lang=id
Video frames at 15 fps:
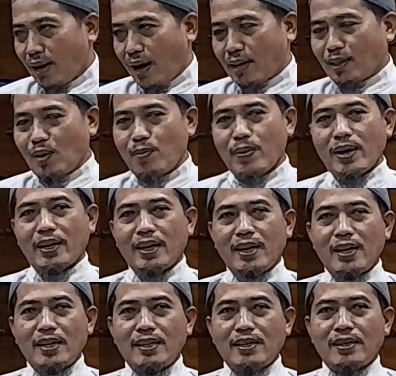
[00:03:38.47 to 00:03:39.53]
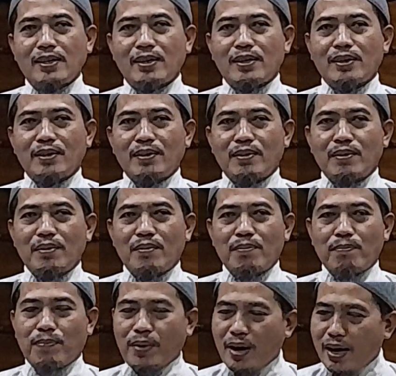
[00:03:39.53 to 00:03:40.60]
atau bahkan
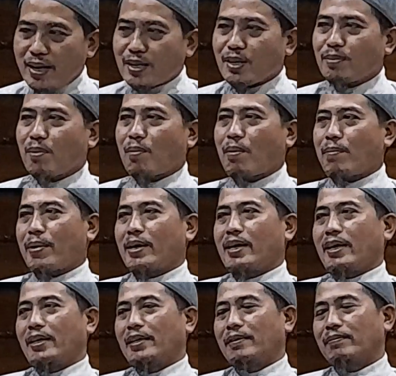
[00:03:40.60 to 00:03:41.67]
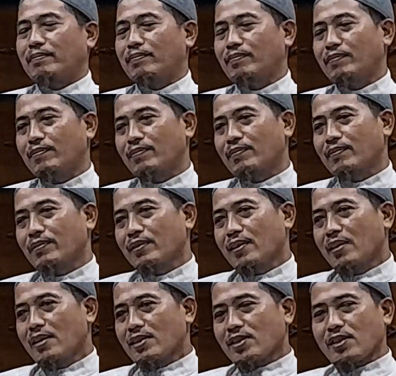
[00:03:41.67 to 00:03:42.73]
berani sama bapaknya.
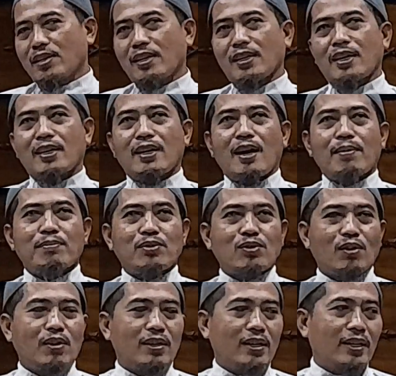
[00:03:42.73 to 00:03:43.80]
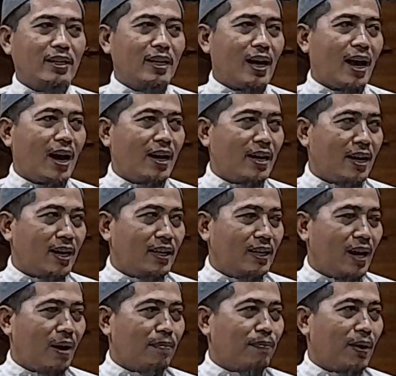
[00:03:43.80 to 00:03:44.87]
Sedangkan Amsol ini anak
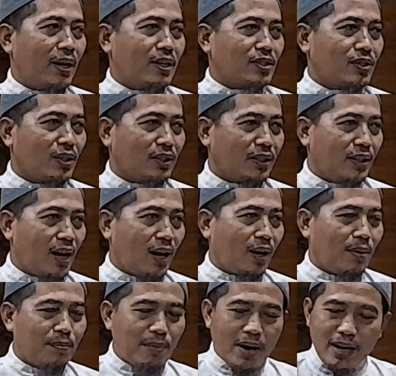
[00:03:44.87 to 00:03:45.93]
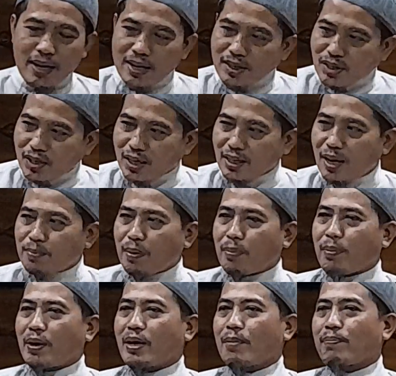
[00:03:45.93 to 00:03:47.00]
yang paling setia kemana saja
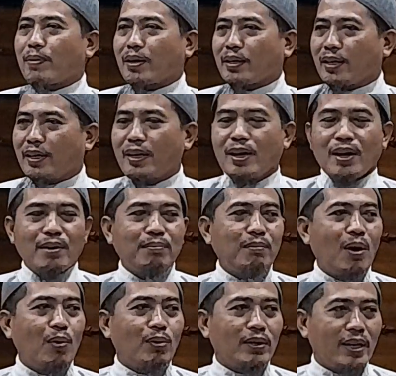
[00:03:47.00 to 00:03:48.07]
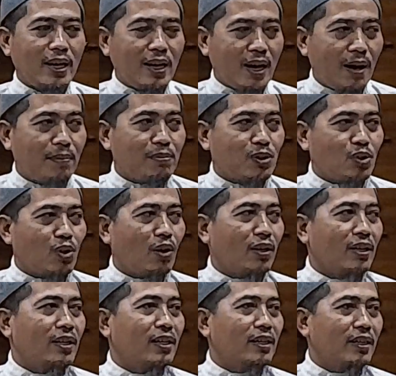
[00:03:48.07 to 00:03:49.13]
bapaknya pergi maunya
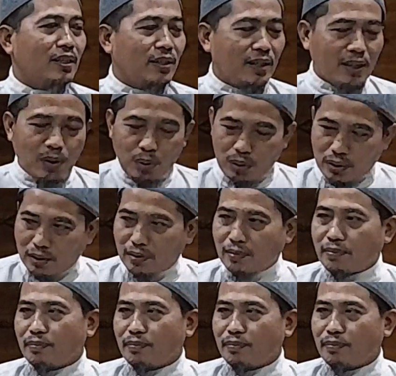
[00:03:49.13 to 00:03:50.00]
Amsol ini ikut.